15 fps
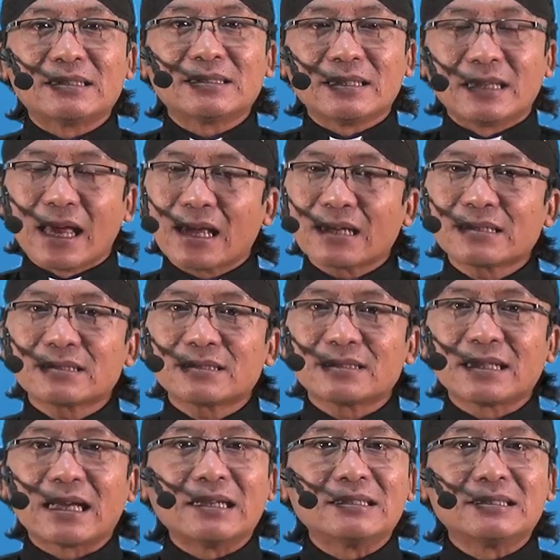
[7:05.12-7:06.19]
jelas,
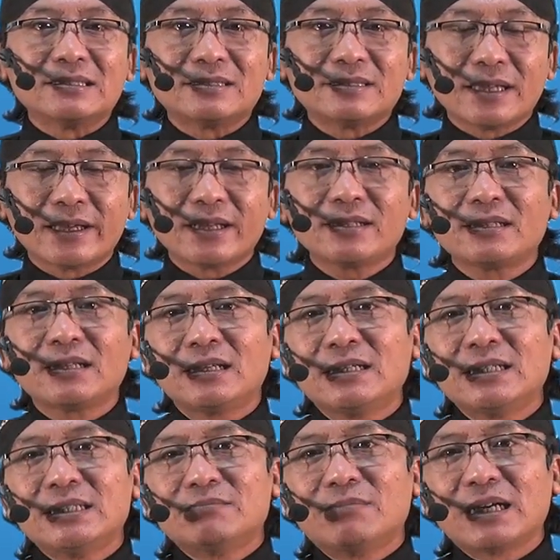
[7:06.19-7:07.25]
dengan detail
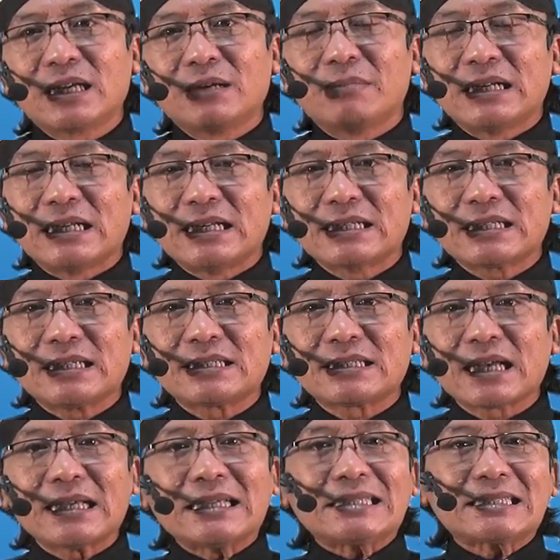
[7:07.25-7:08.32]
bagaimana
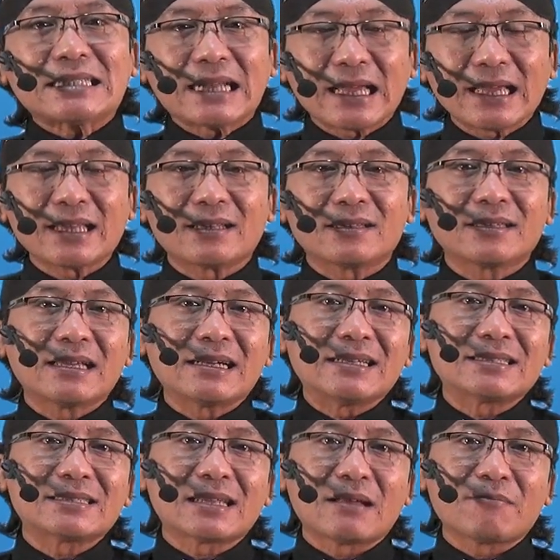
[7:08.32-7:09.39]
kisah Israel yang
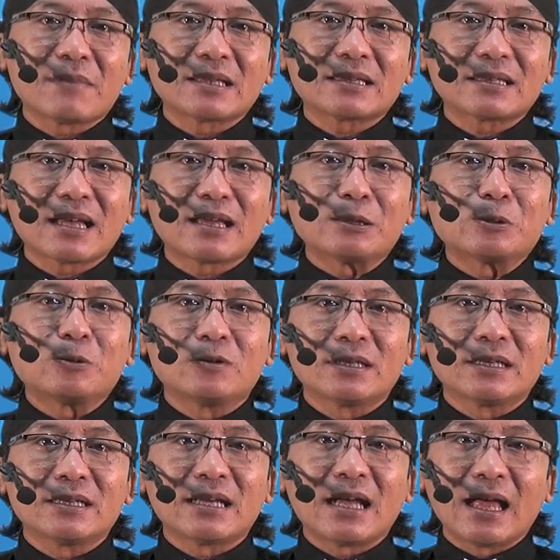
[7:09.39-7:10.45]
diselamatkan
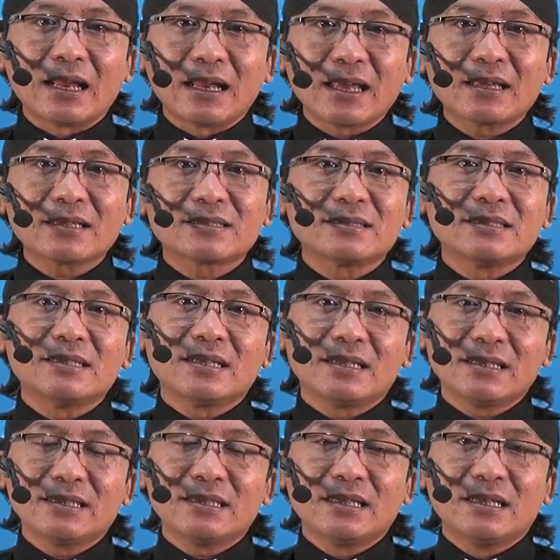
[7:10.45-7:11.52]
oleh Allah
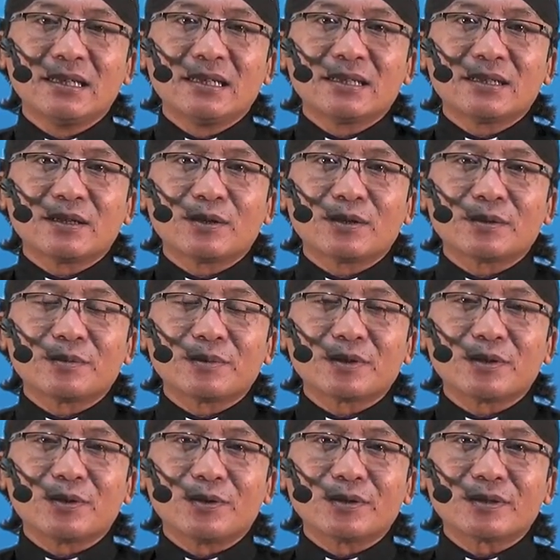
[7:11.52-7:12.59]
sendiri
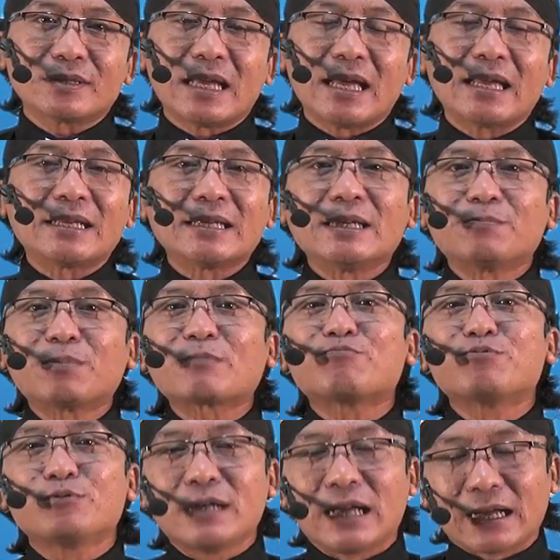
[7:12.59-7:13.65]
dari
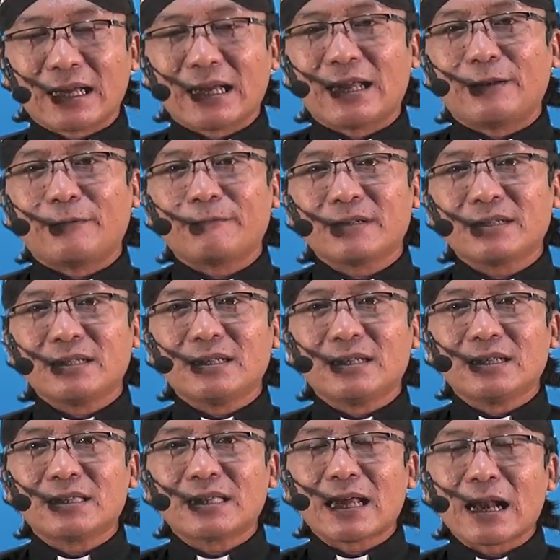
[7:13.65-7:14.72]
perbudakan
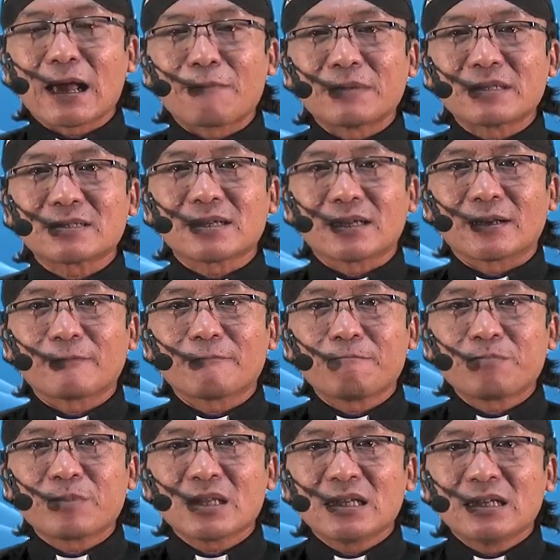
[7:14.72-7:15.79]
di tanah Mesir.
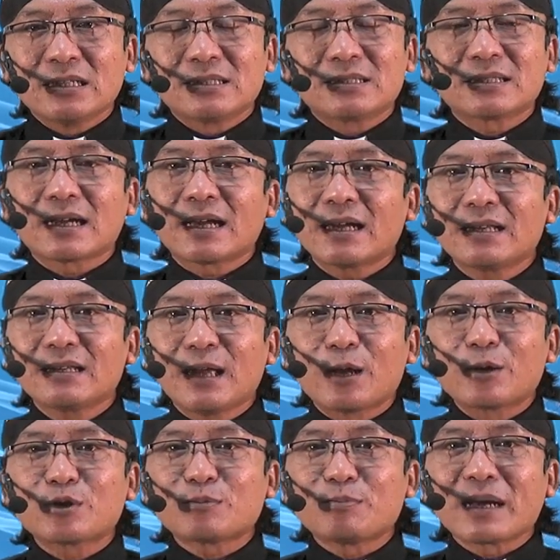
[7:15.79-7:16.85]
Israel
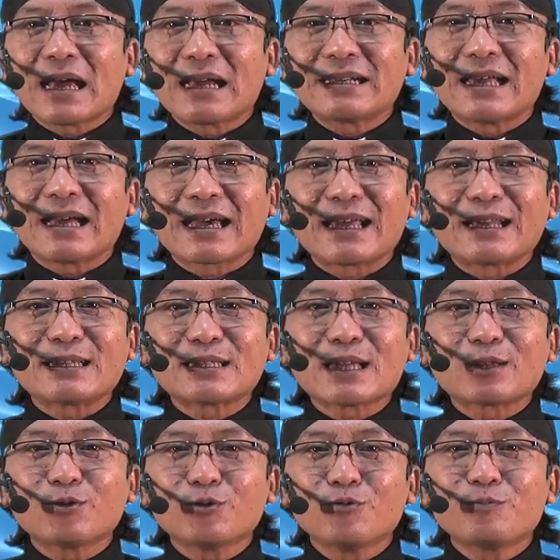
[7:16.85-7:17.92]
harus mengadakan
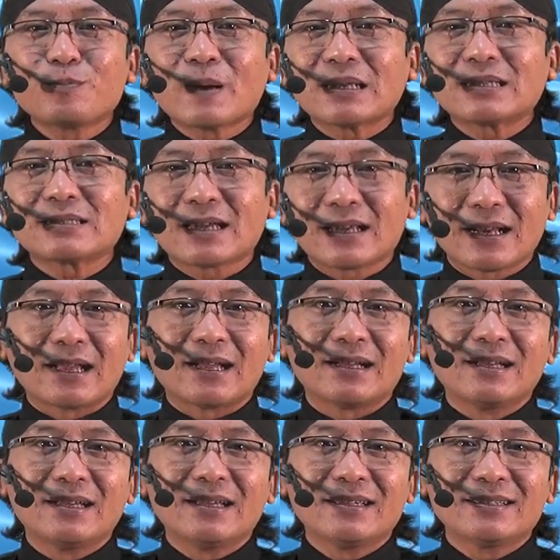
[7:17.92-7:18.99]
satu upacara,
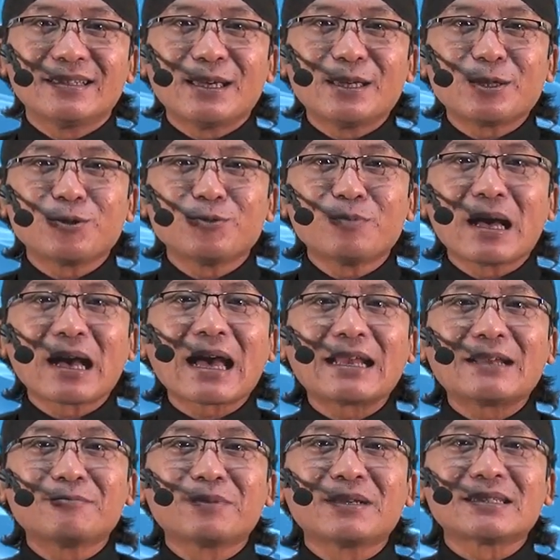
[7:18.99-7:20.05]
yaitu
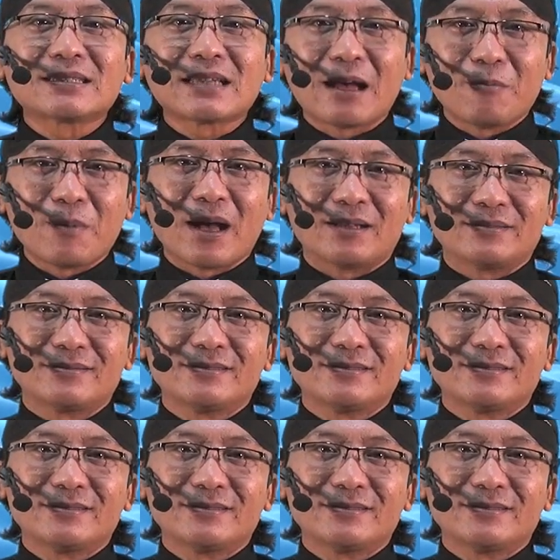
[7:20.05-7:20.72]
makan bersama.